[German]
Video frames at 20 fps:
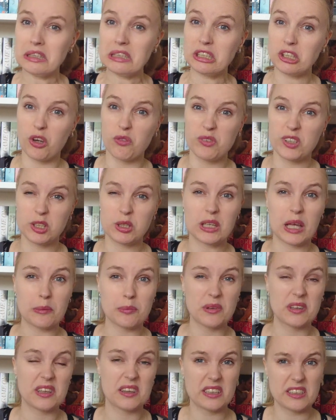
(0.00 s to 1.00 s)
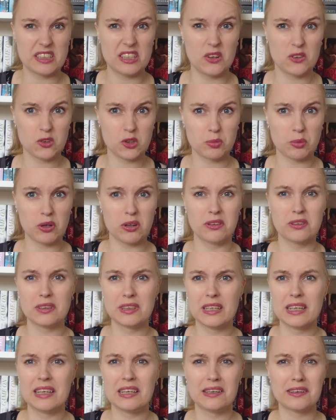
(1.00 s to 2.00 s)
Ich hoffe, ich habe das jetzt richtig ausgesprochen.
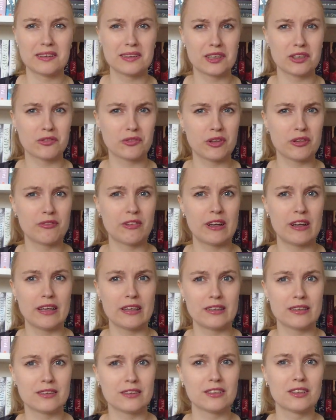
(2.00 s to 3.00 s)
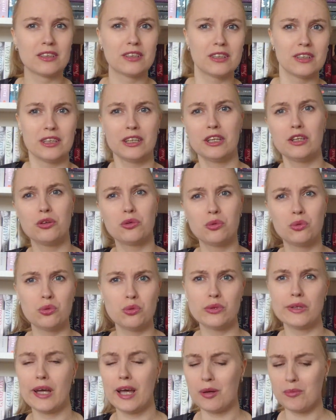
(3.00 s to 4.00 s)
Es ist auf jeden Fall ein
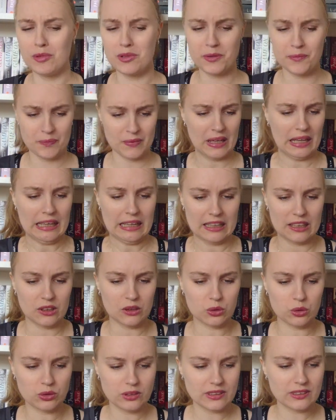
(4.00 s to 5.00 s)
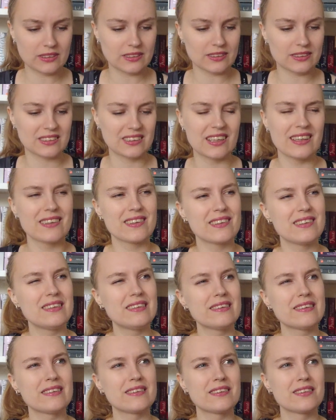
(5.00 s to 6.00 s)
Hindu-Name. Und das
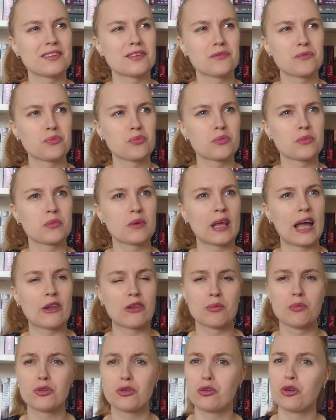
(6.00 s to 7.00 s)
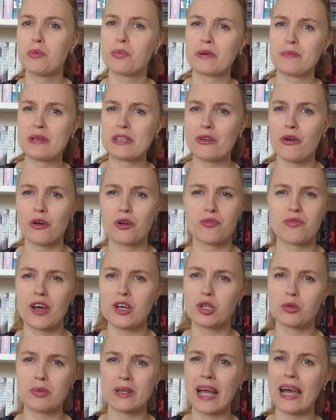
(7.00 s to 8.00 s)
ist, also ich musste nur die Prämisse hören und war
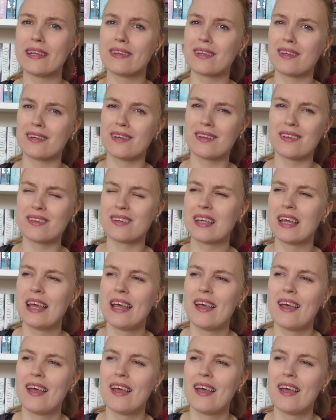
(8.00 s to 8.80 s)
schon begeistert, denn das ist